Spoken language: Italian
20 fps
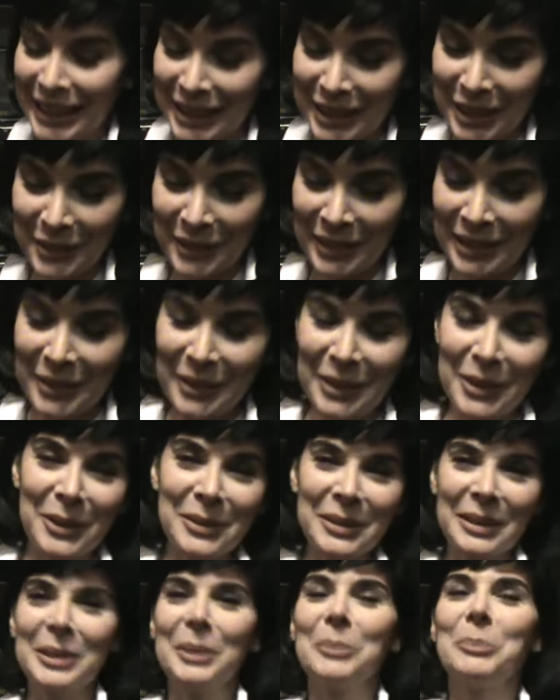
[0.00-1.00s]
anche quella è una
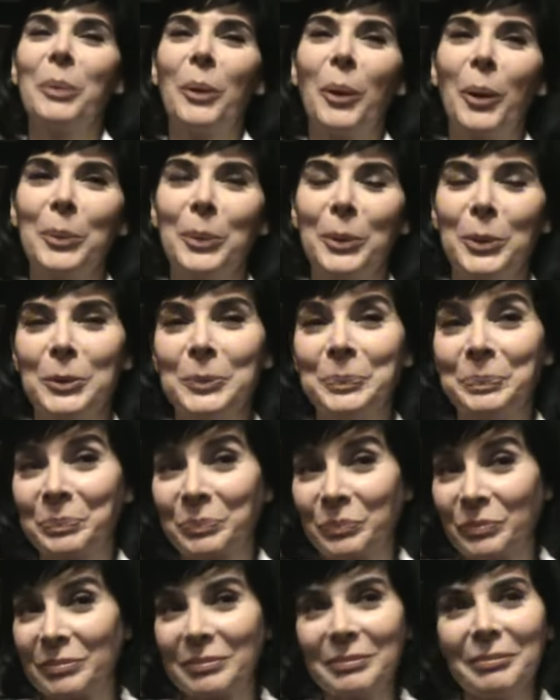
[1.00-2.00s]
donna del popolo,
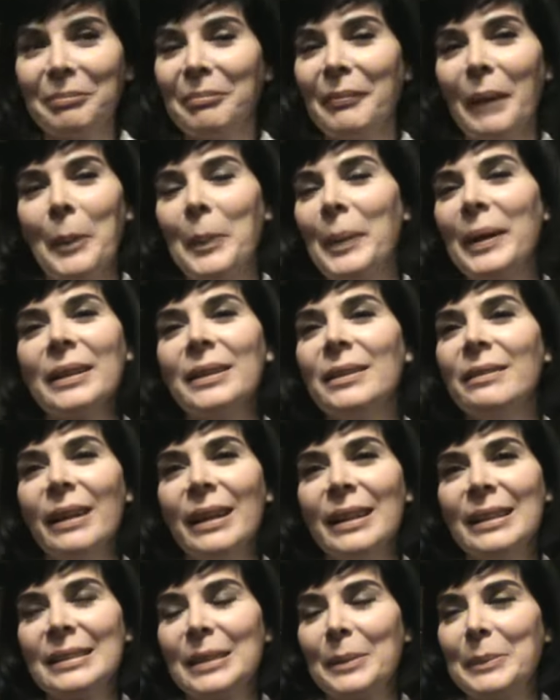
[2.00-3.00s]
però è
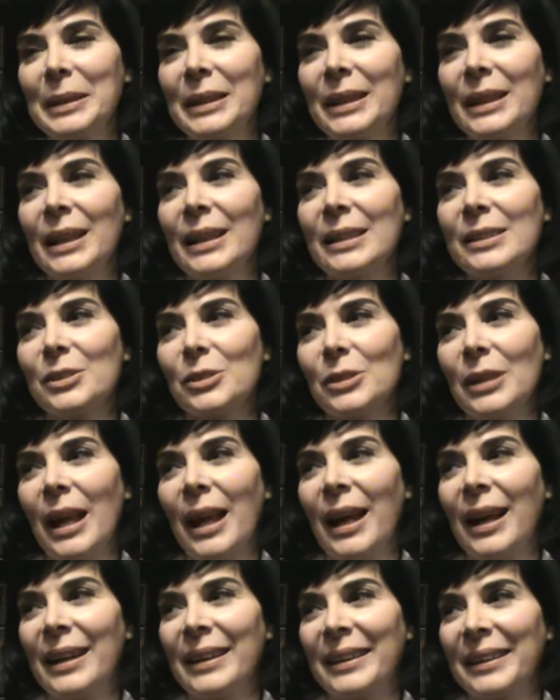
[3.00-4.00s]
diversa perché lei è
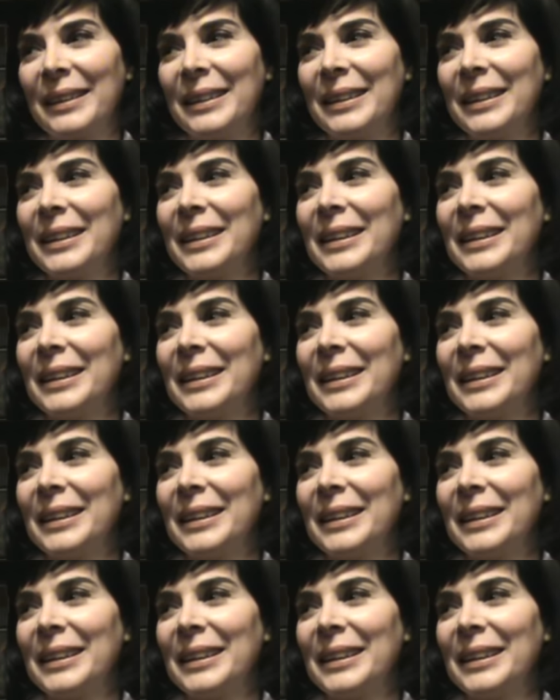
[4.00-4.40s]
solare,